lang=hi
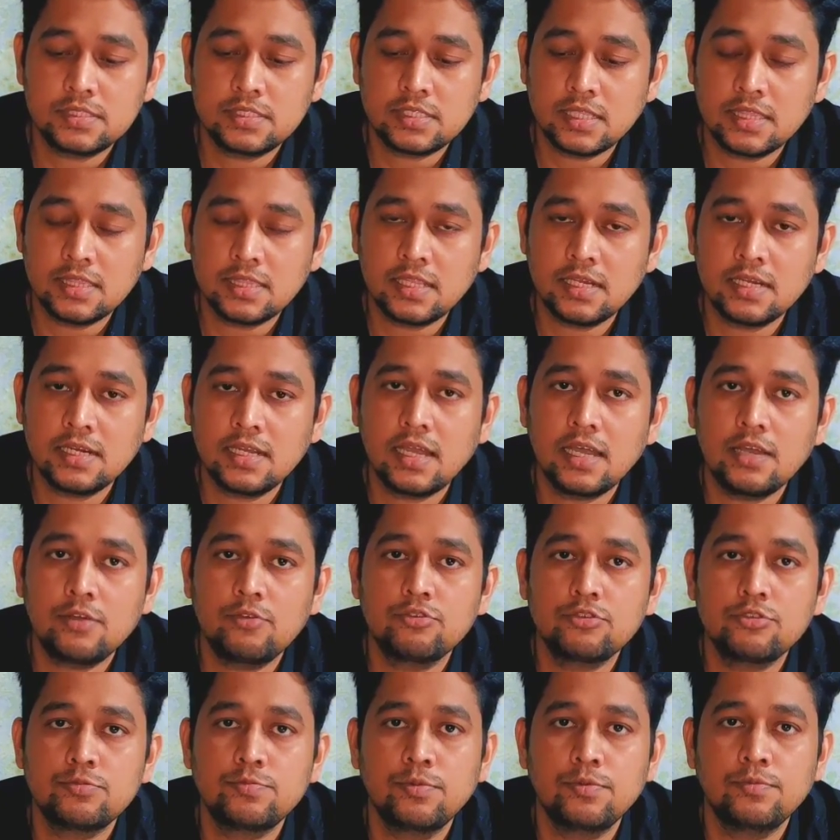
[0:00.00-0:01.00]
चंदन का
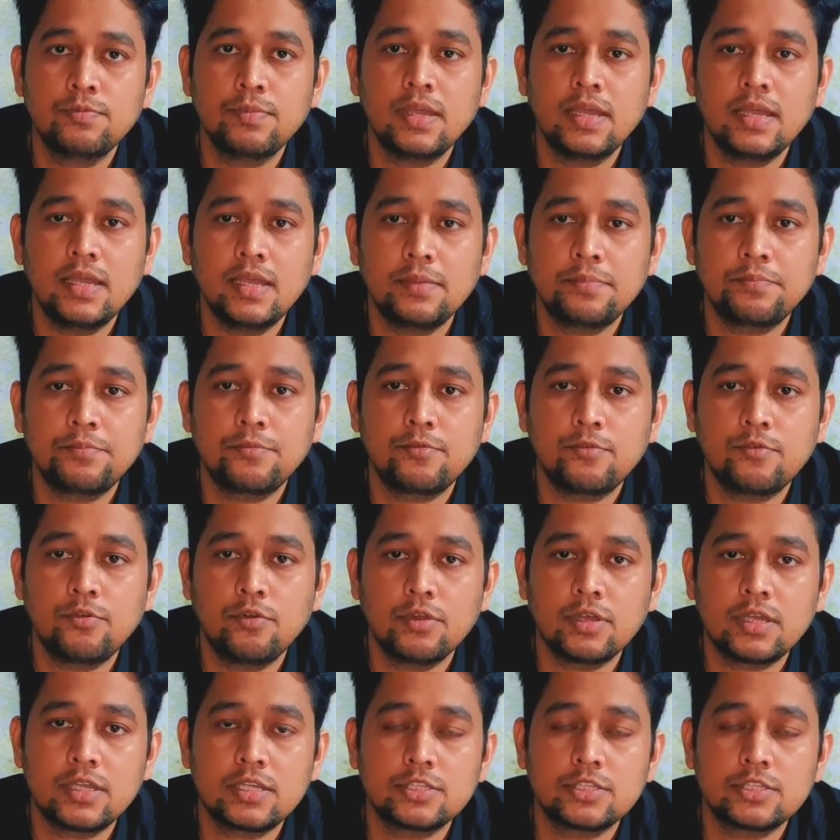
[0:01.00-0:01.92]
खुशबू में आपको